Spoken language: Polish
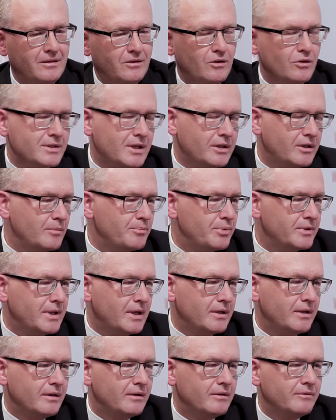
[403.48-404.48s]
To ostatnie
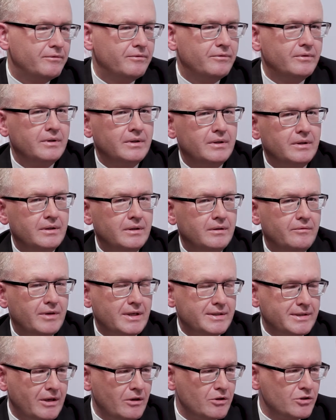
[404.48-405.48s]
pytanie.
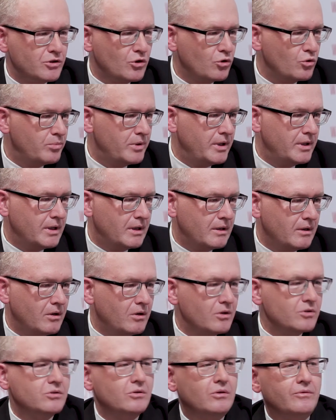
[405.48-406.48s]
Wracając do Lublina,
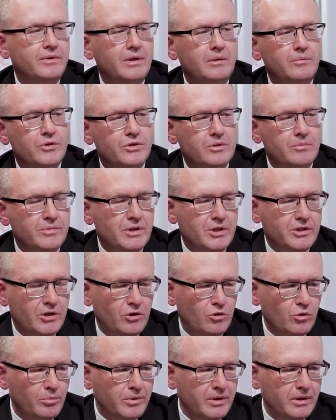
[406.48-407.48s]
o co w najbliższym czasie
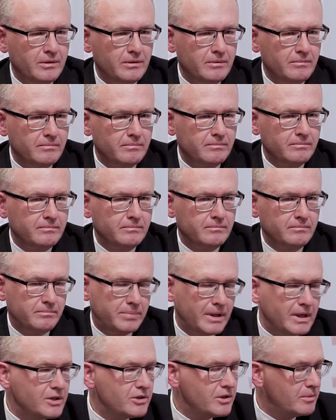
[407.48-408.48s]
Lublin
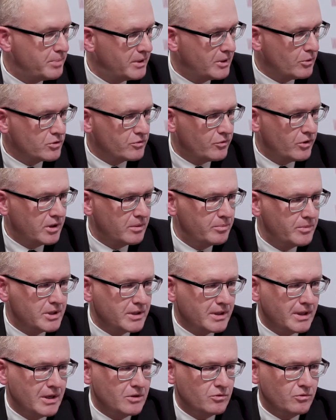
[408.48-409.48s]
będzie pytał swoich
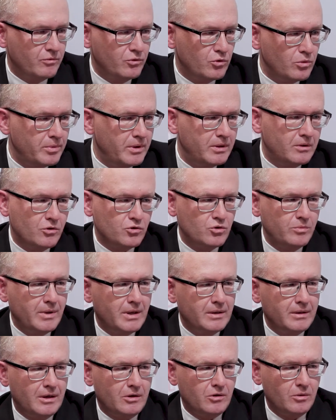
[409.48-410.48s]
mieszkańców? Lublin
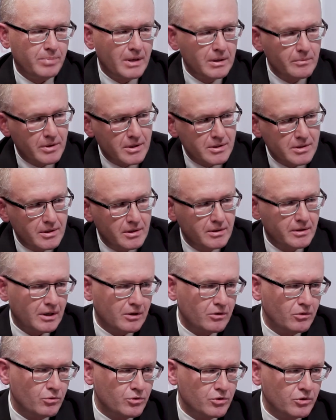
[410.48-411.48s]
rozumiany jako pan prezydent,
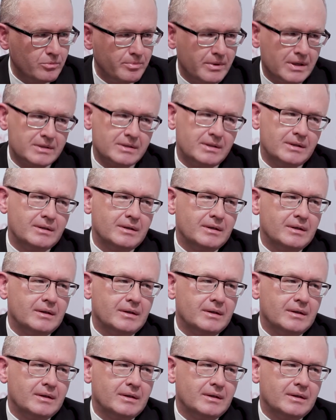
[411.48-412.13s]
jako urząd miasta.